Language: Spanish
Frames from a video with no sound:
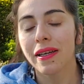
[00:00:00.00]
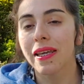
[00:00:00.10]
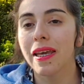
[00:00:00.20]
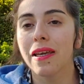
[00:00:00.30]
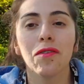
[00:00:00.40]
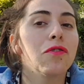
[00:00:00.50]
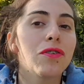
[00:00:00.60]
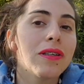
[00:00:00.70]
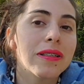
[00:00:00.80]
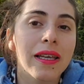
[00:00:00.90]
que yo
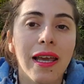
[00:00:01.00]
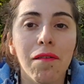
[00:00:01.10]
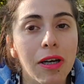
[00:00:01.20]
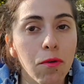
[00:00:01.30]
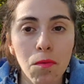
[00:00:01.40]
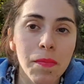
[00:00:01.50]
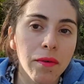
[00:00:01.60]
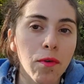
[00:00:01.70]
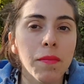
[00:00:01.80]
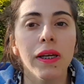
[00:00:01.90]
soy de esas que abre un
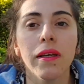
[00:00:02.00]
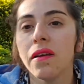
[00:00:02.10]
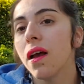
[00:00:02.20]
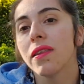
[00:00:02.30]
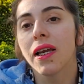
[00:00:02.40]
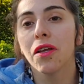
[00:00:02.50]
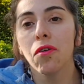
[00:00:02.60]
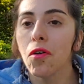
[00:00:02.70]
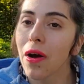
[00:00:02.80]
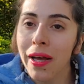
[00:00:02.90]
perfume y hasta que
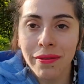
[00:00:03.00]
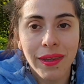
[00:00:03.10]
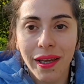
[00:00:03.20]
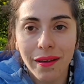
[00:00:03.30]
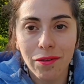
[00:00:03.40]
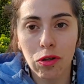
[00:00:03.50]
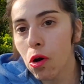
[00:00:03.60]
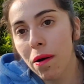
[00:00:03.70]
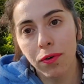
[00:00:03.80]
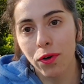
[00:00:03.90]
no lo gaste,
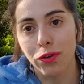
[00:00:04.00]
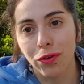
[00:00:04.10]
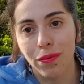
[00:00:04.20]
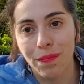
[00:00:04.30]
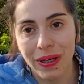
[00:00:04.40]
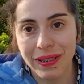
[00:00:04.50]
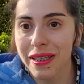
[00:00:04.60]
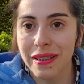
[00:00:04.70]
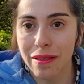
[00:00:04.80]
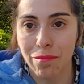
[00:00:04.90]
no abro otro. Así
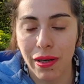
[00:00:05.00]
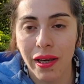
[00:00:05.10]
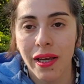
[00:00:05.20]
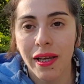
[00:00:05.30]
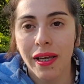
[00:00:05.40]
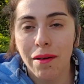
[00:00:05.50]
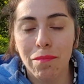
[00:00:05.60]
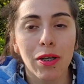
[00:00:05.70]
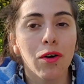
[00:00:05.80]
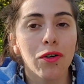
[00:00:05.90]
de simple.
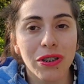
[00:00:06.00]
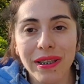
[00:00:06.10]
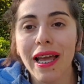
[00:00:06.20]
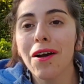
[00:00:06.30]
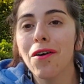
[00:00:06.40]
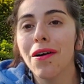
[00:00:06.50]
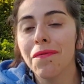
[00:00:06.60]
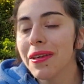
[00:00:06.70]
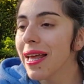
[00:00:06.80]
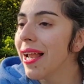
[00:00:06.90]
Pero sí tengo al
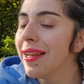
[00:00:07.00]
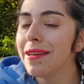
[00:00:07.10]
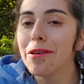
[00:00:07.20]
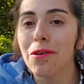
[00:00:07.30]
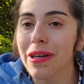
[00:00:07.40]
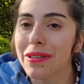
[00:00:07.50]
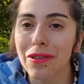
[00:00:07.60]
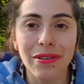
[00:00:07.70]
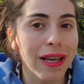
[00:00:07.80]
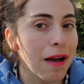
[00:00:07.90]
final los que
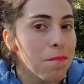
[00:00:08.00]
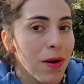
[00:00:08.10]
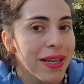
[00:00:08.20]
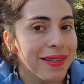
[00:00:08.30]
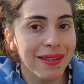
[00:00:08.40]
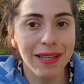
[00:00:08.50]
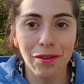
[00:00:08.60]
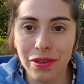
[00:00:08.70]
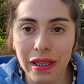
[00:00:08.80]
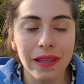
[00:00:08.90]
son de las muestras, de
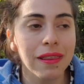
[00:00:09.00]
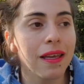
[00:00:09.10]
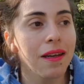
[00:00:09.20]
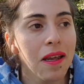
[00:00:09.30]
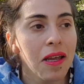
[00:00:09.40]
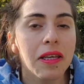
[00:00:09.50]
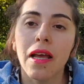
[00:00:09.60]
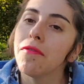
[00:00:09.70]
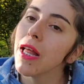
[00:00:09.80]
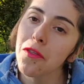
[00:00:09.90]
los testers, y
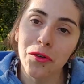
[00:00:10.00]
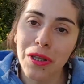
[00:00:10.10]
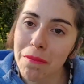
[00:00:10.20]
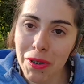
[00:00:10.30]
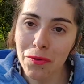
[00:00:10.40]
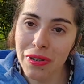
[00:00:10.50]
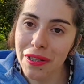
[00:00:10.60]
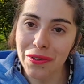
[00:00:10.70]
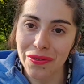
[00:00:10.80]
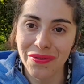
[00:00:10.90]
al final los termino
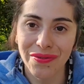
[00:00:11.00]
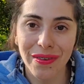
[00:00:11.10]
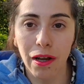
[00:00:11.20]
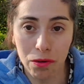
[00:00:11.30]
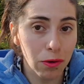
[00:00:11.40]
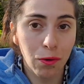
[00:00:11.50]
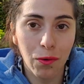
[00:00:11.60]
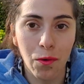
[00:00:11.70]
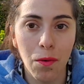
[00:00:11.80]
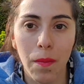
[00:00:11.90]
usando. Lo, lo
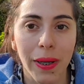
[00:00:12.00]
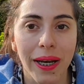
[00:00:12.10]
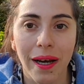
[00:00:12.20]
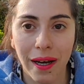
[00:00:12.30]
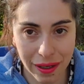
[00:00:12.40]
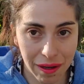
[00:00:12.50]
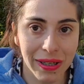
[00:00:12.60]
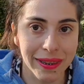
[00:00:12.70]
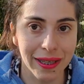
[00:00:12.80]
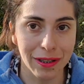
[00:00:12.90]
ocupo para la
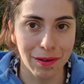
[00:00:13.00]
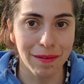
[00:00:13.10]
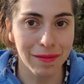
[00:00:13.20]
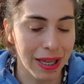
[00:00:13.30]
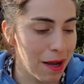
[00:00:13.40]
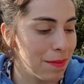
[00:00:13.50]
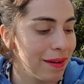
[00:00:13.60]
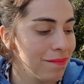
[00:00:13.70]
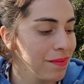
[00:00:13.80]
venta nada, más.